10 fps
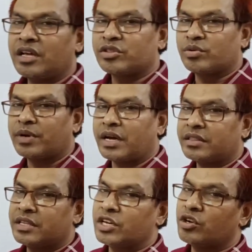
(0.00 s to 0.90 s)
তোমরা
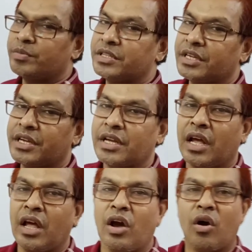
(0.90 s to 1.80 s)
ত্রিকোণমিতির
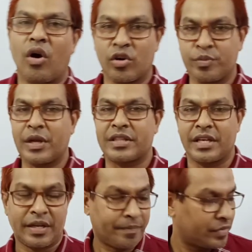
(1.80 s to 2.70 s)
অনুপাতে
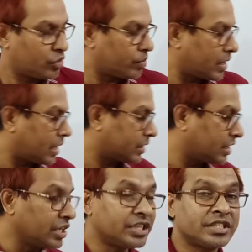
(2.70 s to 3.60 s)
তোমরা
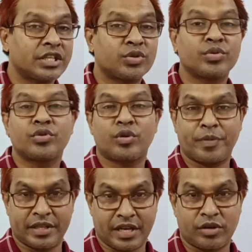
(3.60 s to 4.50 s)
তিনটি যে সূত্র
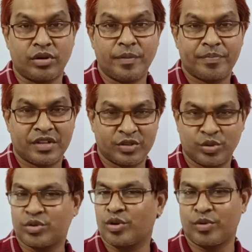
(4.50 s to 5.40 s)
পেয়ে থাকো
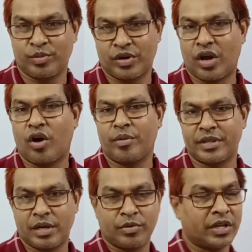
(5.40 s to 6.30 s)
সূত্র বলবো না
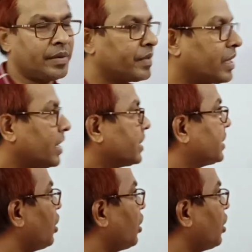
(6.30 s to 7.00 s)
অবেদাবলী সে